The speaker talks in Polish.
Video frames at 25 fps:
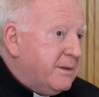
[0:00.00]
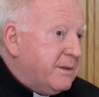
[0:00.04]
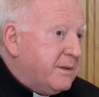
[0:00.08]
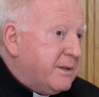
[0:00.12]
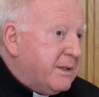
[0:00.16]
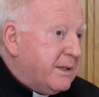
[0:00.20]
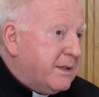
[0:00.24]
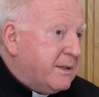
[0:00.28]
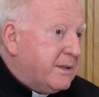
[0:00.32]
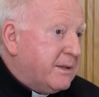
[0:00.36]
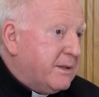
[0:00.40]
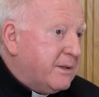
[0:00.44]

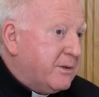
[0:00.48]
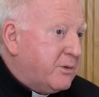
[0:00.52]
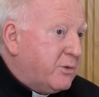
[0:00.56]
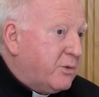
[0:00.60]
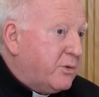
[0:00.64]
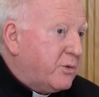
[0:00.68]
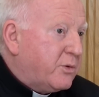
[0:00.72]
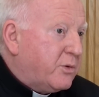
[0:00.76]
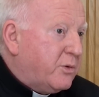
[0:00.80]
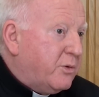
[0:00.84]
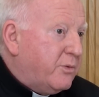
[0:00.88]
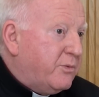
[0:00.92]
tych
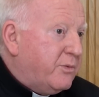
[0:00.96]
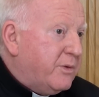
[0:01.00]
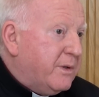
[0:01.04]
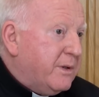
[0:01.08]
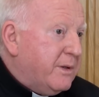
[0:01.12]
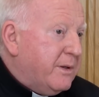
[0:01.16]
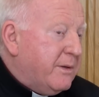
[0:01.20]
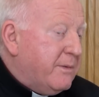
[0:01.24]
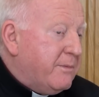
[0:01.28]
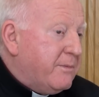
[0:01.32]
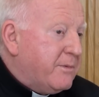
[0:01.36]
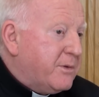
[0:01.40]
Turków
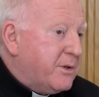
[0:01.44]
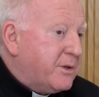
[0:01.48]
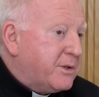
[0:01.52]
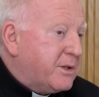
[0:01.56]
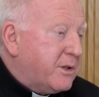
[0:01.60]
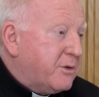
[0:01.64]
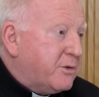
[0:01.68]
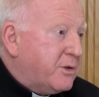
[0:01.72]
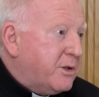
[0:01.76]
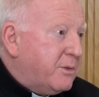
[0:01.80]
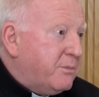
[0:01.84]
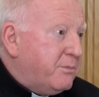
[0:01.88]

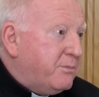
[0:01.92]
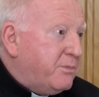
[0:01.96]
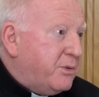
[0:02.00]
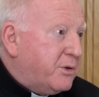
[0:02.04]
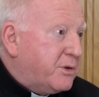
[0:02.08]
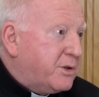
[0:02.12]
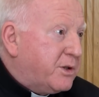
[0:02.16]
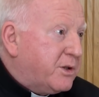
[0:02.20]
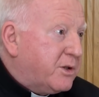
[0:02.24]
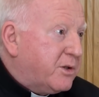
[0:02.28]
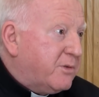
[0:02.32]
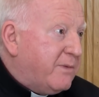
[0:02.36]
został
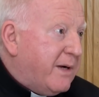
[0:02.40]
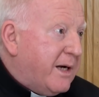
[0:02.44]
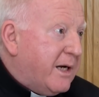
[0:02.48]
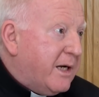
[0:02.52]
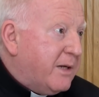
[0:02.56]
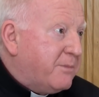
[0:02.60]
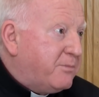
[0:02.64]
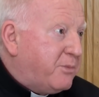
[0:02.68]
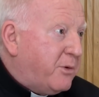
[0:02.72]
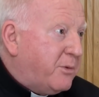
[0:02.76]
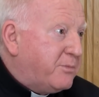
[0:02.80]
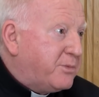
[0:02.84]

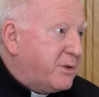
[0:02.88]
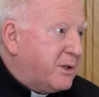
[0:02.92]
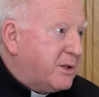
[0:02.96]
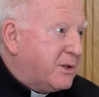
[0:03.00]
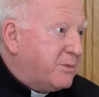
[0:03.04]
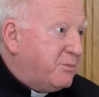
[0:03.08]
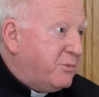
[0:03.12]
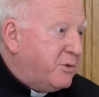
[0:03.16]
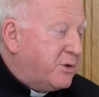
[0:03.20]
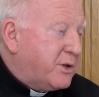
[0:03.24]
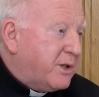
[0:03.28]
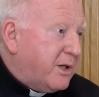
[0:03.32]
pokrzyżowany poprzez
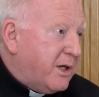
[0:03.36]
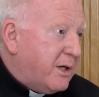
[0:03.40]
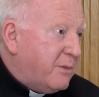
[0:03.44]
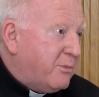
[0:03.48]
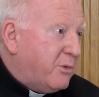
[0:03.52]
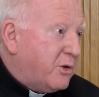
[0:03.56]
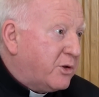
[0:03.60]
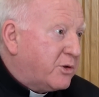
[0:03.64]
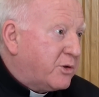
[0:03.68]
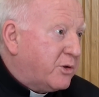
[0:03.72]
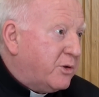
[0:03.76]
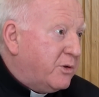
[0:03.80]
burzę na
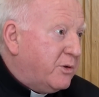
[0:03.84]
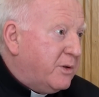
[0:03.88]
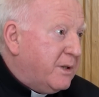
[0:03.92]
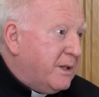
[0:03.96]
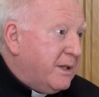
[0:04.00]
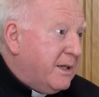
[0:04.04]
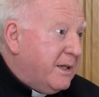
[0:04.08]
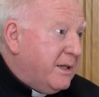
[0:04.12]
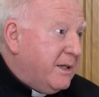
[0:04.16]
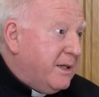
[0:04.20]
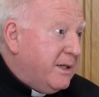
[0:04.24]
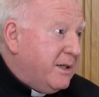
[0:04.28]
morzu.
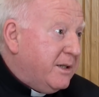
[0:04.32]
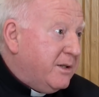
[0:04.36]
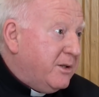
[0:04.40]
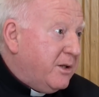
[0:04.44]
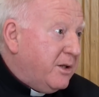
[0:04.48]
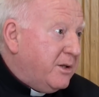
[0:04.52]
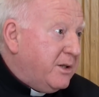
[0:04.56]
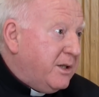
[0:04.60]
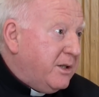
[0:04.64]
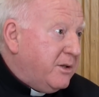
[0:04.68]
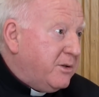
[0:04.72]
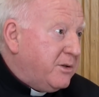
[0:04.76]

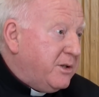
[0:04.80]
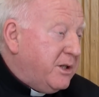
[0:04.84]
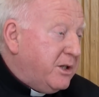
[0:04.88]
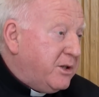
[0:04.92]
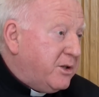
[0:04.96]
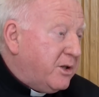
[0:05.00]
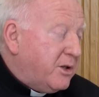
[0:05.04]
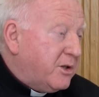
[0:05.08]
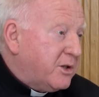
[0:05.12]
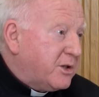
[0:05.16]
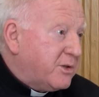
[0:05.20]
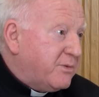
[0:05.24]
No i
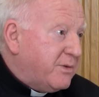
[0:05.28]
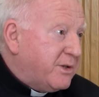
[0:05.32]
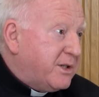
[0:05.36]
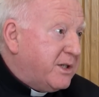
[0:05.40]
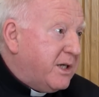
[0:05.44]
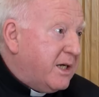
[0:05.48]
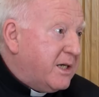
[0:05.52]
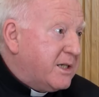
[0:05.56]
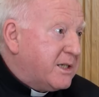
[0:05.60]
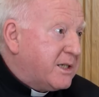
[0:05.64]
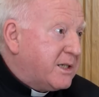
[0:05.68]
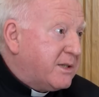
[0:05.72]
odniesiono
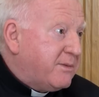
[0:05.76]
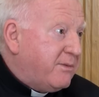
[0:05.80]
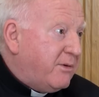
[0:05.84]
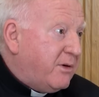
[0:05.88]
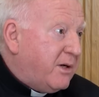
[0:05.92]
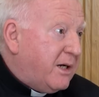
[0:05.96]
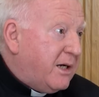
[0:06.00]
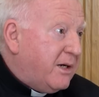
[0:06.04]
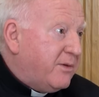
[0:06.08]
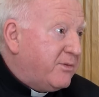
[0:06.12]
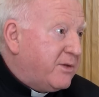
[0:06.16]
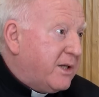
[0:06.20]

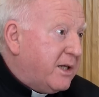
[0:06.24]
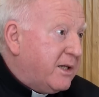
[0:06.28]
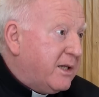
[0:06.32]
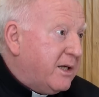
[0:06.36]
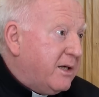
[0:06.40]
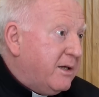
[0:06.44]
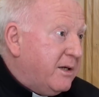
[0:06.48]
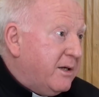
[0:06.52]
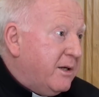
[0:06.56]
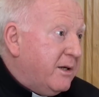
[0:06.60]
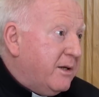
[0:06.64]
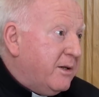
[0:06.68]
zwycięstwo, ale
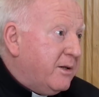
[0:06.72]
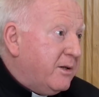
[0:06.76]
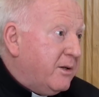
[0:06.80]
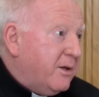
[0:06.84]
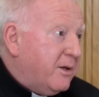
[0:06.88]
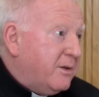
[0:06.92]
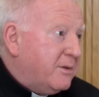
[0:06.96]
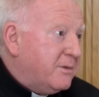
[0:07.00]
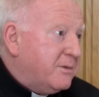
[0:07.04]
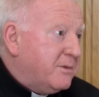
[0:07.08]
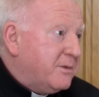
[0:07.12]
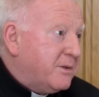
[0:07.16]
wtedy
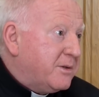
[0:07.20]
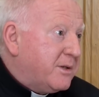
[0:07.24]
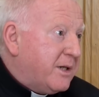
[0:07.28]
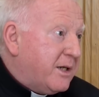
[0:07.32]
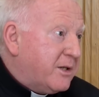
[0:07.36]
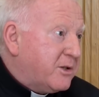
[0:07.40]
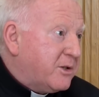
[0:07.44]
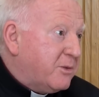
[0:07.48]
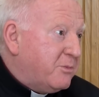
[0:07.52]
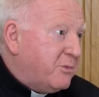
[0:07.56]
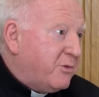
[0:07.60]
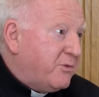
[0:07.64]
no, od
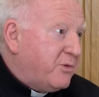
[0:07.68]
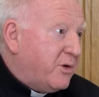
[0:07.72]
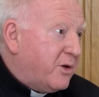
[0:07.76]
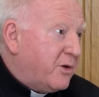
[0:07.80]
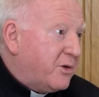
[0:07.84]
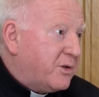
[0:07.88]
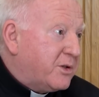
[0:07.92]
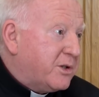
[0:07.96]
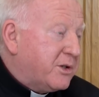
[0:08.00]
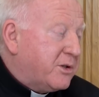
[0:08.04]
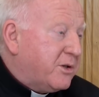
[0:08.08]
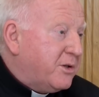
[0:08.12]
razu
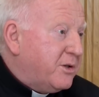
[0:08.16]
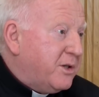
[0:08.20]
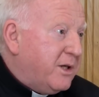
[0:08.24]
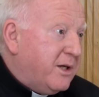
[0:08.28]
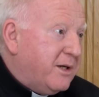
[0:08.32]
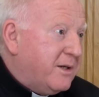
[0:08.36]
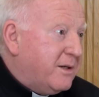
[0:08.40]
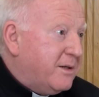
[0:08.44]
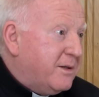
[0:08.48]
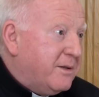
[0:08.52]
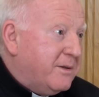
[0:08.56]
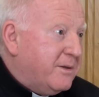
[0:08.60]
mówiono, że to
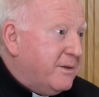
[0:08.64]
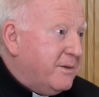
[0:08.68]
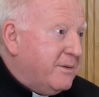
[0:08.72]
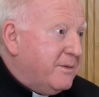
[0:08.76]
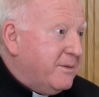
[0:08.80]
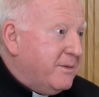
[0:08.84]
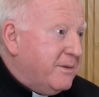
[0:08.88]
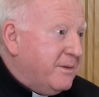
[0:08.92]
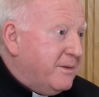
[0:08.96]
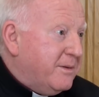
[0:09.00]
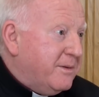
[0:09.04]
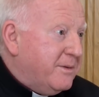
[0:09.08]
nie
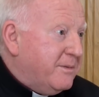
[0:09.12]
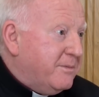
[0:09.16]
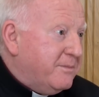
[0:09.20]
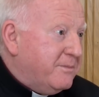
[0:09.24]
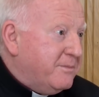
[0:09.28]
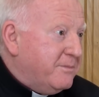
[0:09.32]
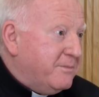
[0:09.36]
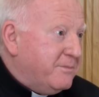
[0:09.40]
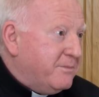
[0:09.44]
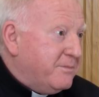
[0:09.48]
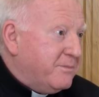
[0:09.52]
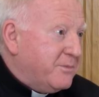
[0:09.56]
y,
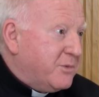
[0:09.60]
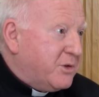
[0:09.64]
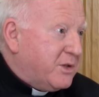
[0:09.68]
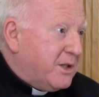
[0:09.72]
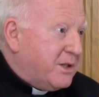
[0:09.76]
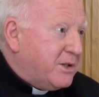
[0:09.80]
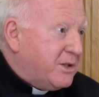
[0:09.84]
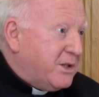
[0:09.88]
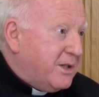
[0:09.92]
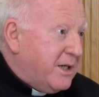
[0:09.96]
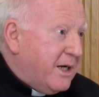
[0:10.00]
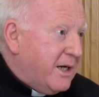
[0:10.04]

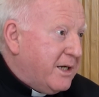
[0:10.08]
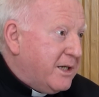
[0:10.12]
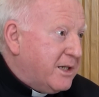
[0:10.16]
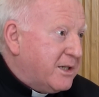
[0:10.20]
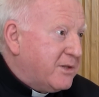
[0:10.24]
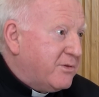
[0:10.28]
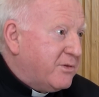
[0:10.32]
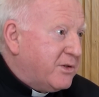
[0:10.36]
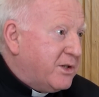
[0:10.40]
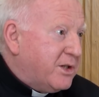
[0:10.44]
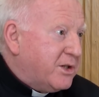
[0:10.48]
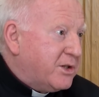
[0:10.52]
chrześcijanie
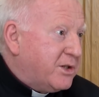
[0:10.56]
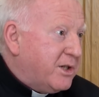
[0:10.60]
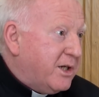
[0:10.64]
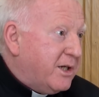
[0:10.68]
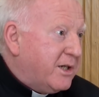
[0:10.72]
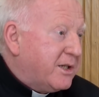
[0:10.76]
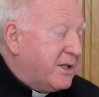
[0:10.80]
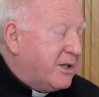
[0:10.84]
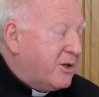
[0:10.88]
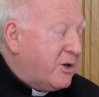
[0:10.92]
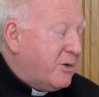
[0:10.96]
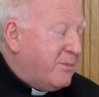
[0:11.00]

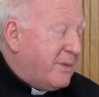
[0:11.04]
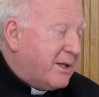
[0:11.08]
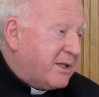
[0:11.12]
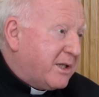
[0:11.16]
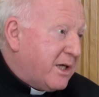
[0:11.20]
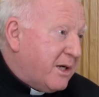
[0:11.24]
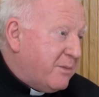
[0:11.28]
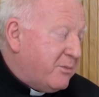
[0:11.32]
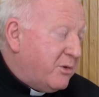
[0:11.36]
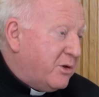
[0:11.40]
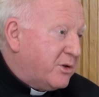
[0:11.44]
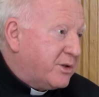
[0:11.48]
zwyciężyli, tylko
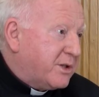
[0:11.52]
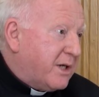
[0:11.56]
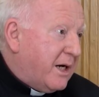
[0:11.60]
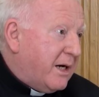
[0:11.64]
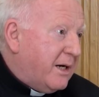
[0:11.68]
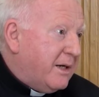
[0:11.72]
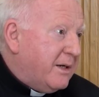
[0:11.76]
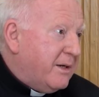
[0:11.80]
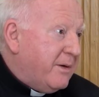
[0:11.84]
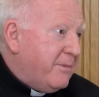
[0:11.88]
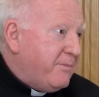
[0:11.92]
Matka Boża,